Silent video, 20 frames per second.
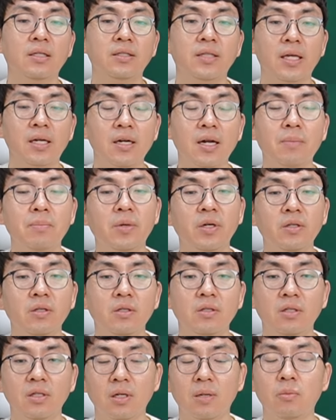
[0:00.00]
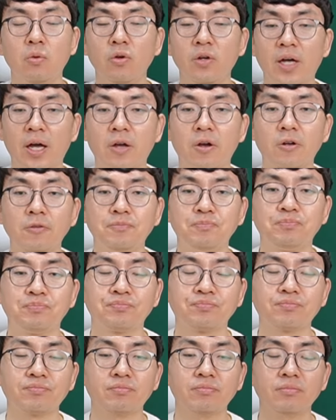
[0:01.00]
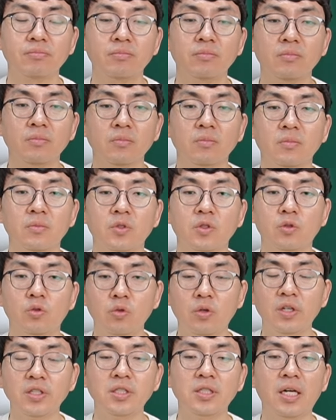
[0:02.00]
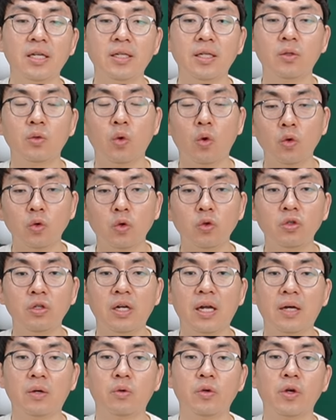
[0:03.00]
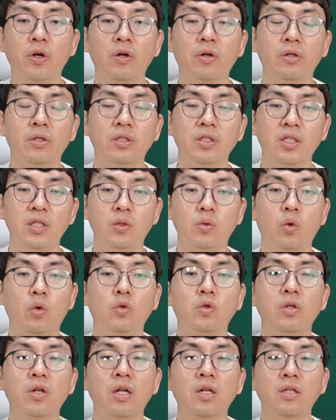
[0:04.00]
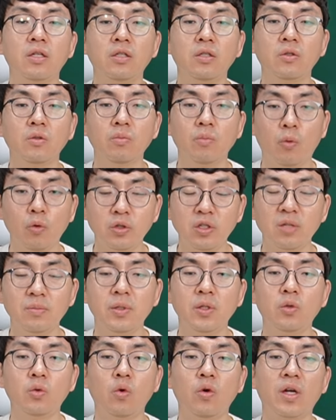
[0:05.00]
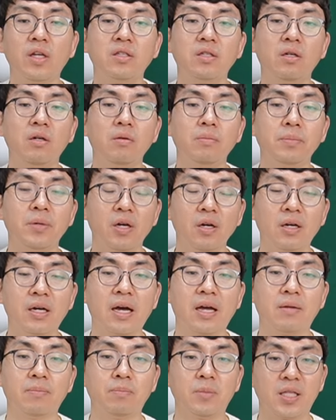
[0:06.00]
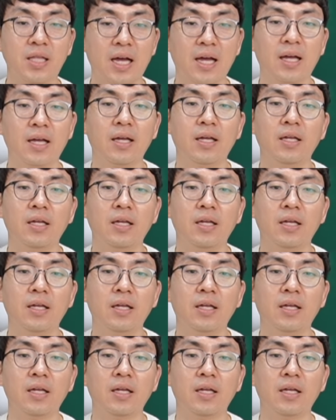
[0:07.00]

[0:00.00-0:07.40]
예를 한번 들어볼까요? 국어 시간에 토론을 하고요. 이 토론하는 모습을 통해서 평가합니다.